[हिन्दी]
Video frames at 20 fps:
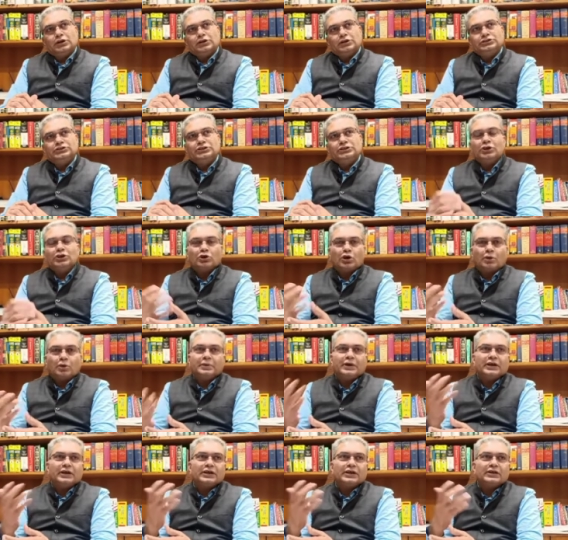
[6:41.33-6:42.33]
ये
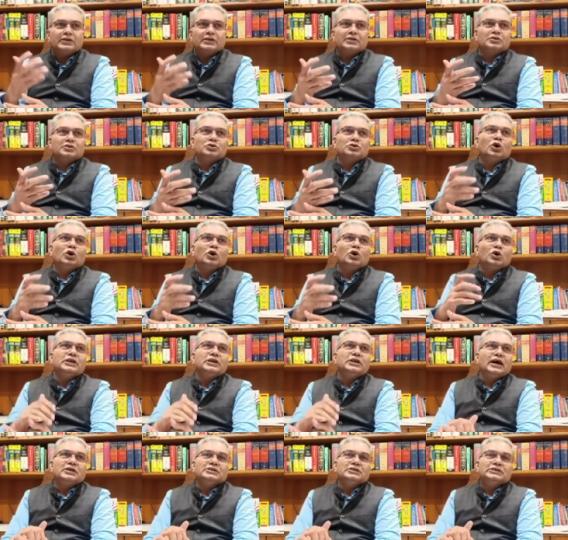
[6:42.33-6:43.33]
टॉपिक क्यों लिया
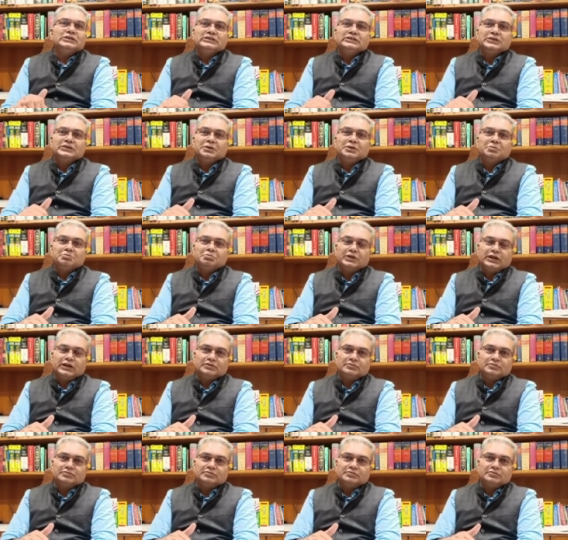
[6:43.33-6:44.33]
ये जब मैं
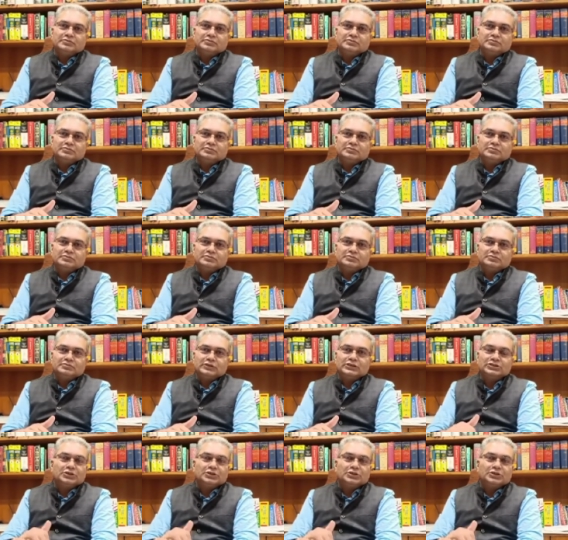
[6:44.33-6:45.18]
इनसे